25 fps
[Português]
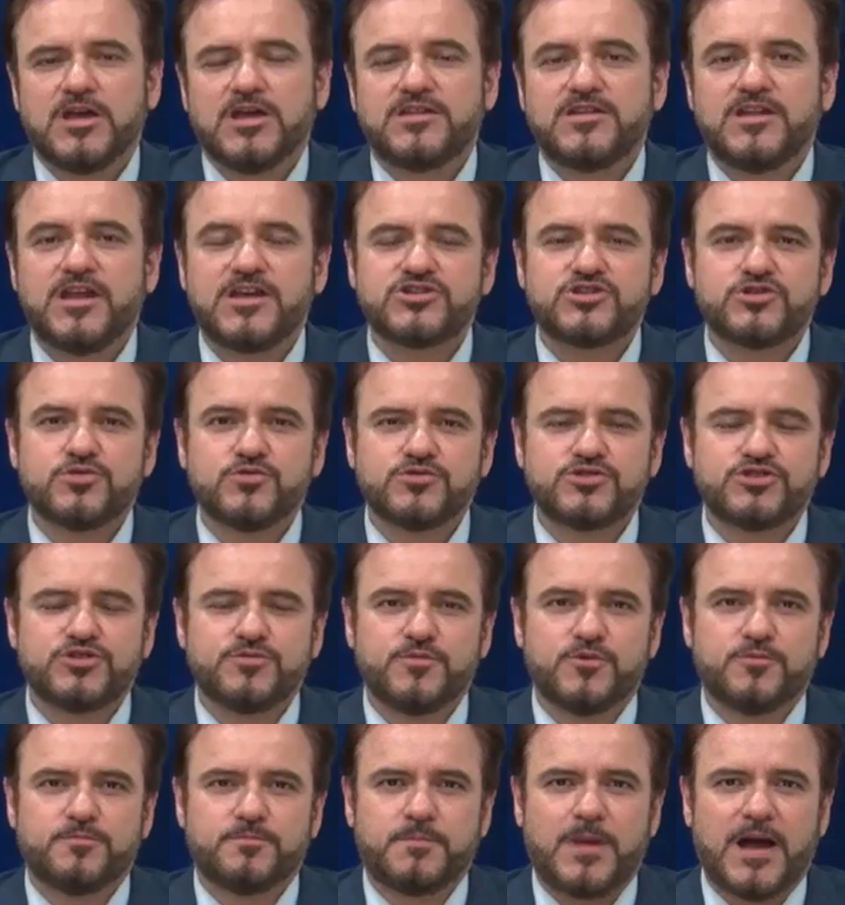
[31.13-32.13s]
Neste
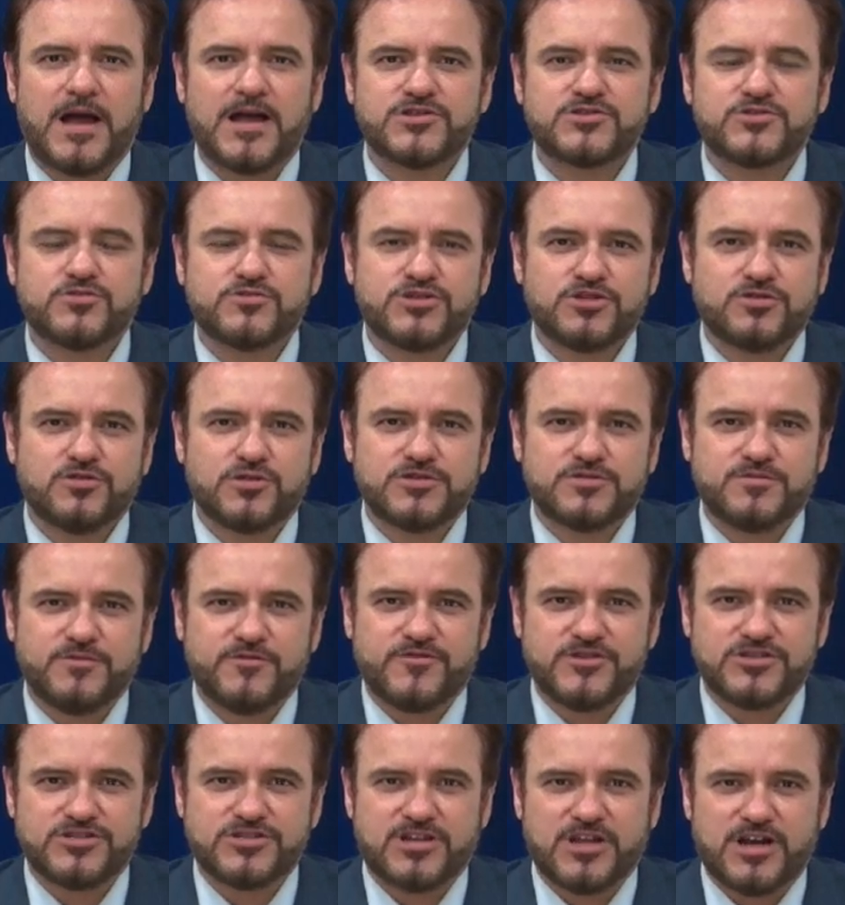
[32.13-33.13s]
último março de
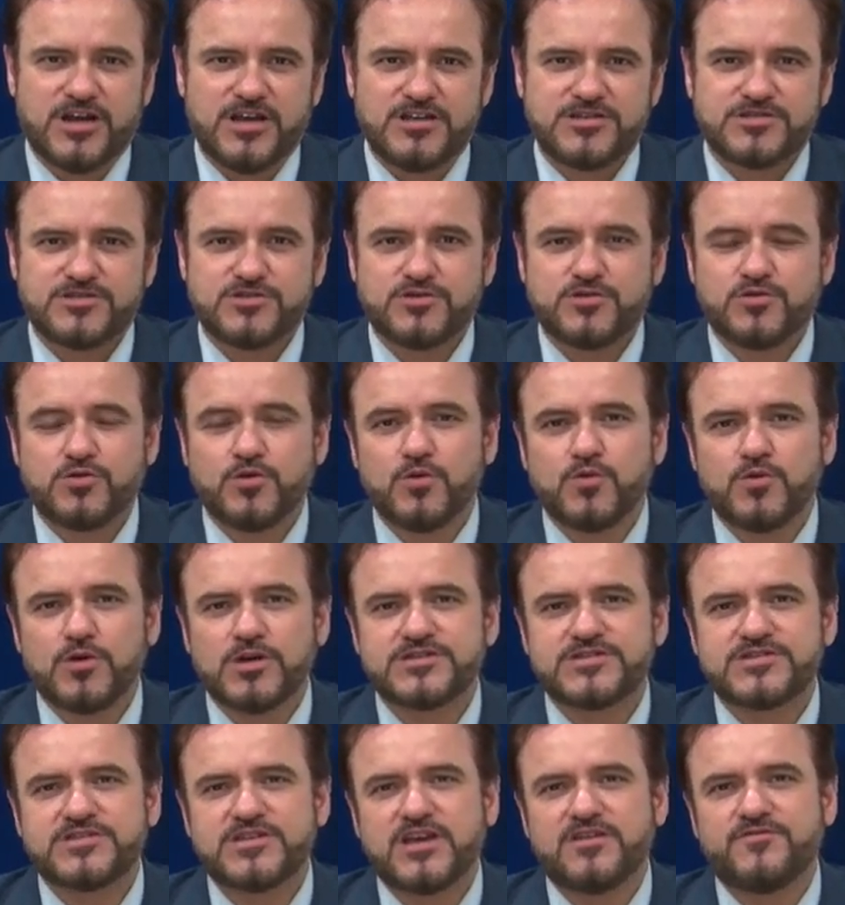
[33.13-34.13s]
2023, duas
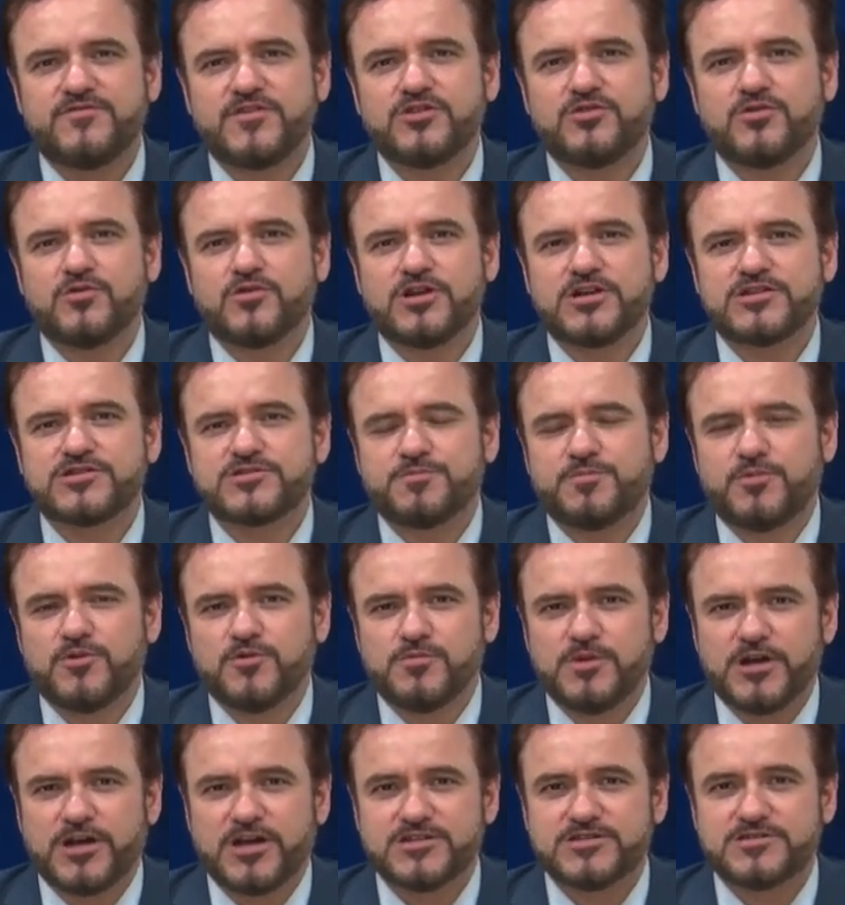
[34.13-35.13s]
servidoras
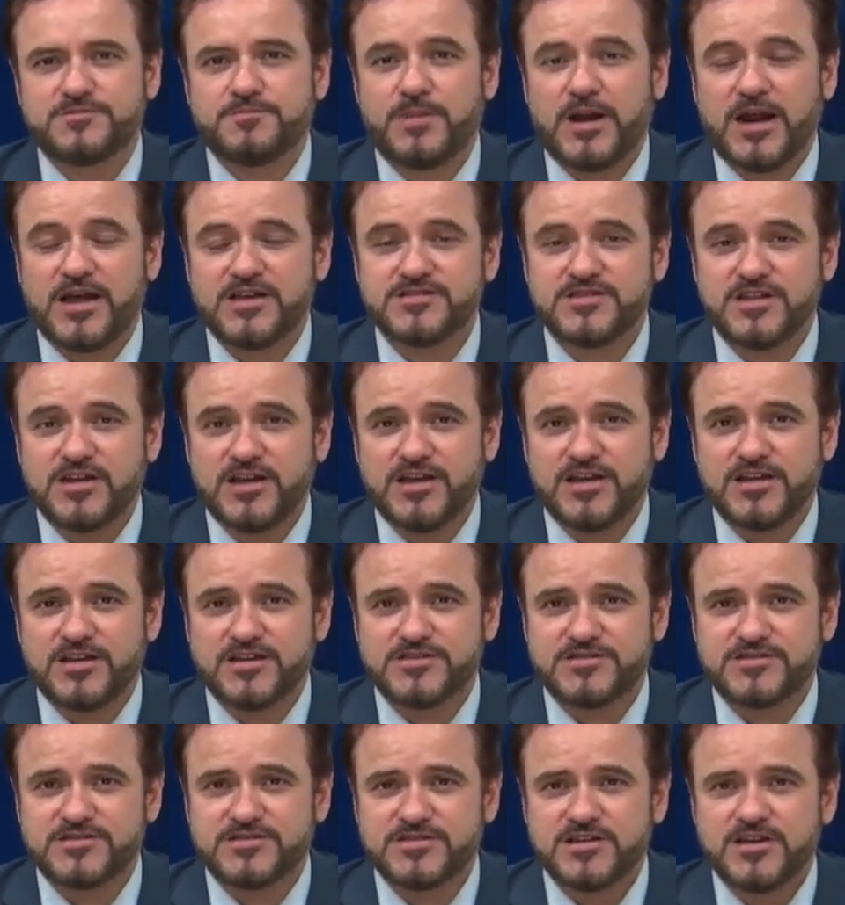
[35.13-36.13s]
públicas
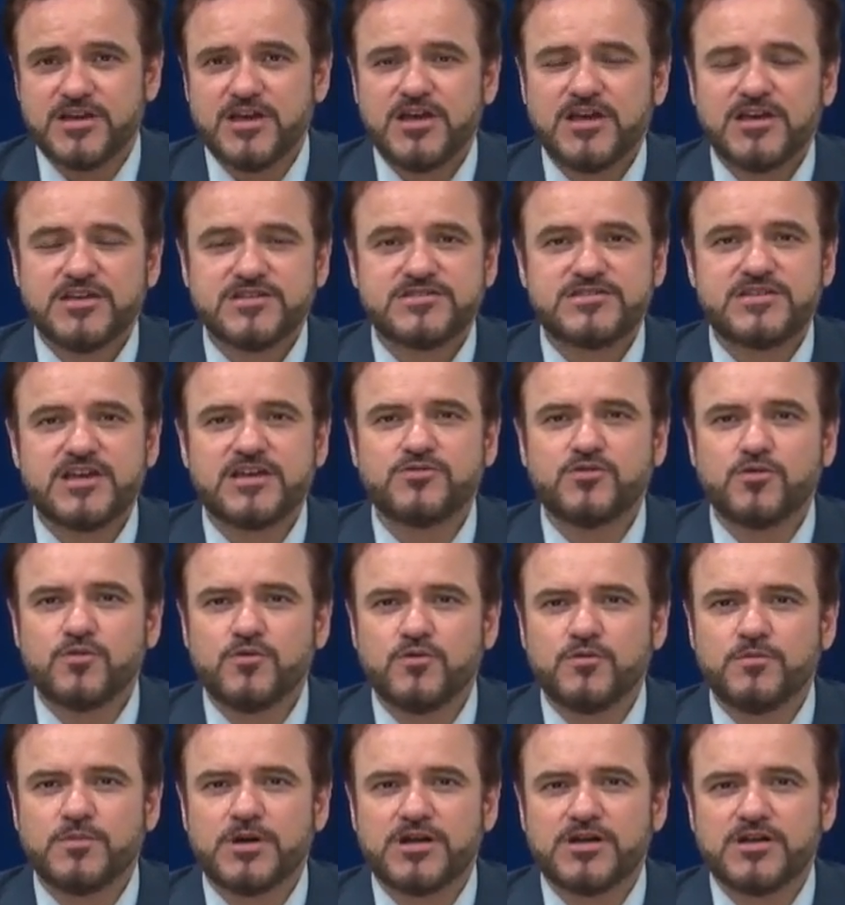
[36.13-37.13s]
brasileiras, sendo
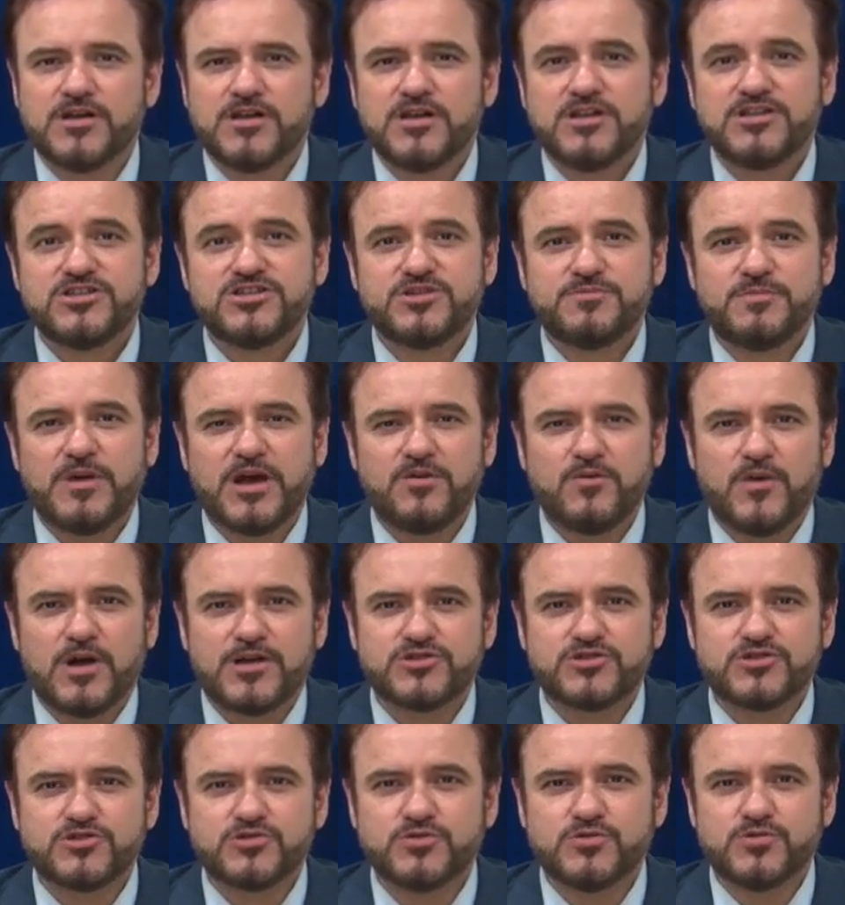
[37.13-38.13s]
uma de
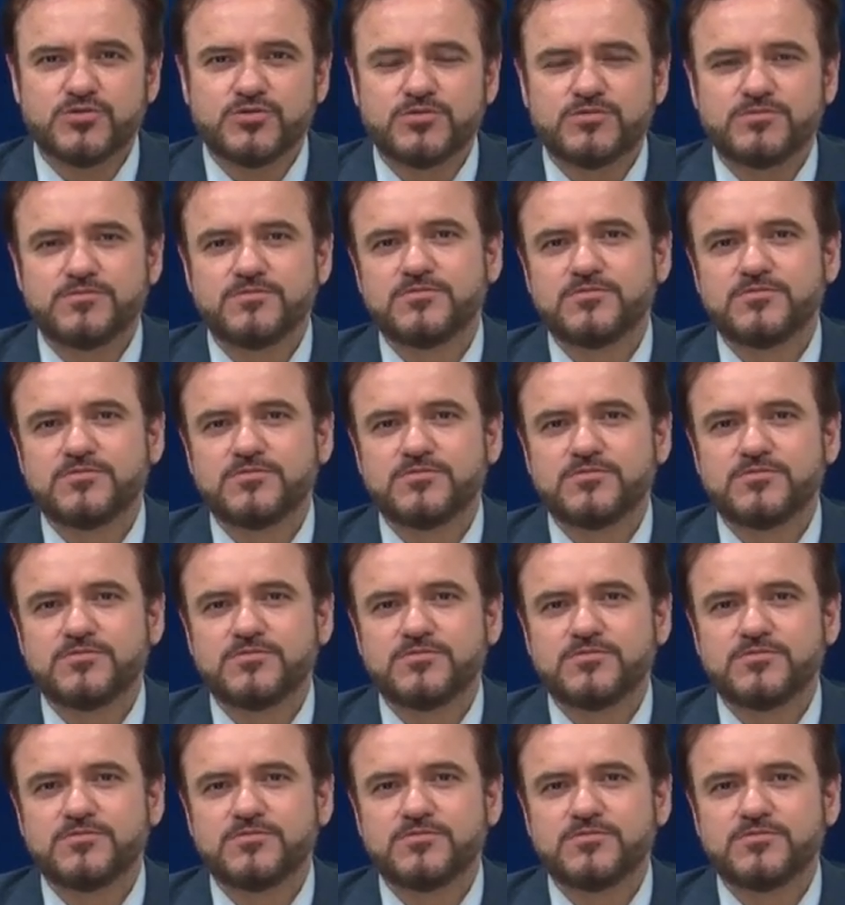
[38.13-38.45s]
Manhuaçu,